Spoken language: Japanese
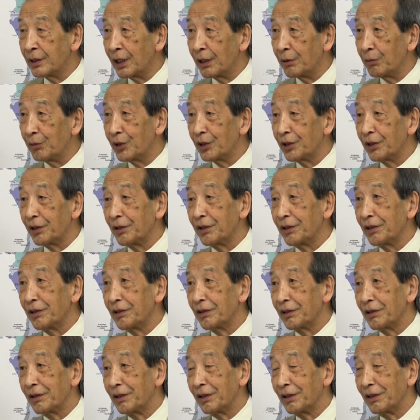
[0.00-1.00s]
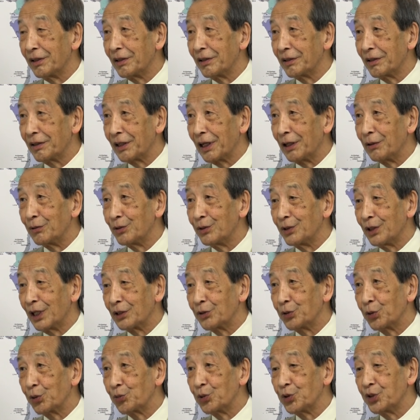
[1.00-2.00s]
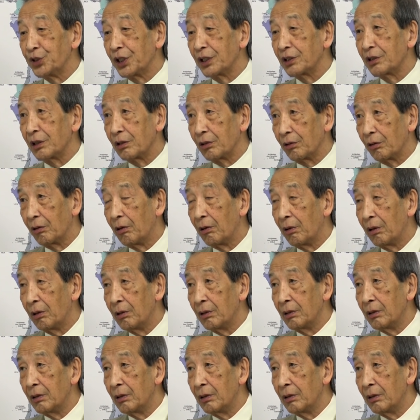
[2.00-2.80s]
アメリカにから買う約束しちゃったと。